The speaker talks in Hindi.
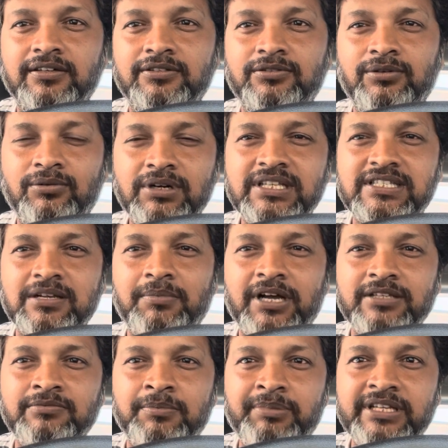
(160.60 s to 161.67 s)
थोड़ा
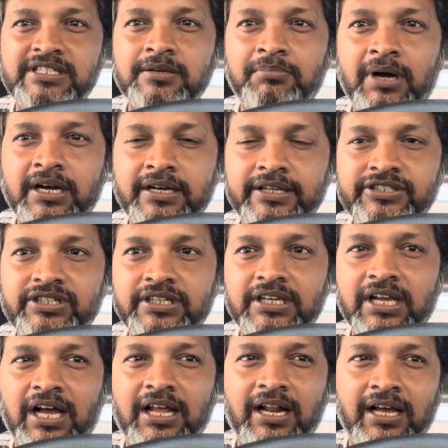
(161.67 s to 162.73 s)
समाज में पैसे बांटने चाहिए
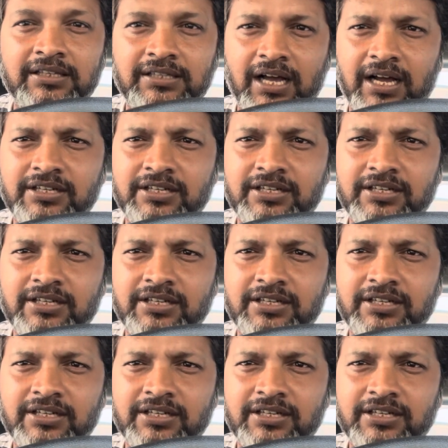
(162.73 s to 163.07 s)
अनाथ